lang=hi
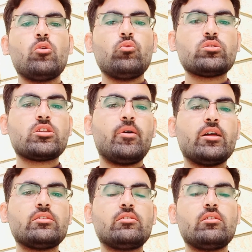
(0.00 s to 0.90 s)
उसके
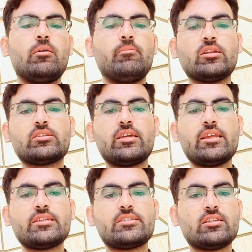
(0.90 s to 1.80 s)
बाद हम बात
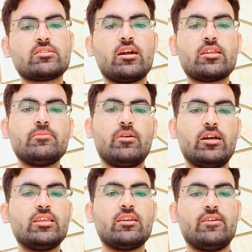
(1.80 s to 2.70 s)
करेंगे सेहत कार्ड की
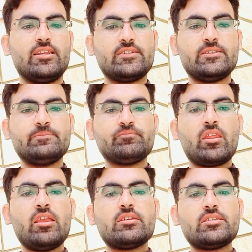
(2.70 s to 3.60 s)
बहाली के हवाले से
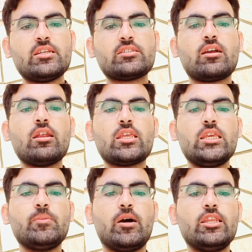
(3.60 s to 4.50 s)
सेहत कार्ड
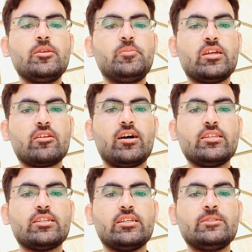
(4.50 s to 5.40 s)
की बहाली भी करवा
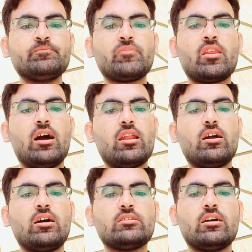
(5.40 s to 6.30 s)
दी गई हर
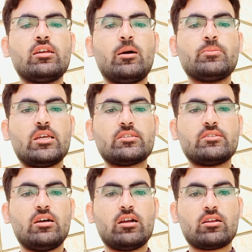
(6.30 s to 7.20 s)
ख़ानदान अब दस
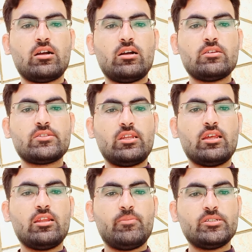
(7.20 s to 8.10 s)
लाख का
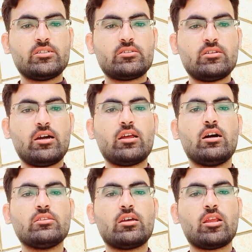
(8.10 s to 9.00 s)
सालाना बजट हर
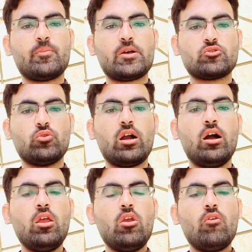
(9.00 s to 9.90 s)
ख़ानदान के पास होगा
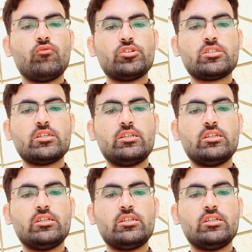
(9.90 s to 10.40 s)
वो जिस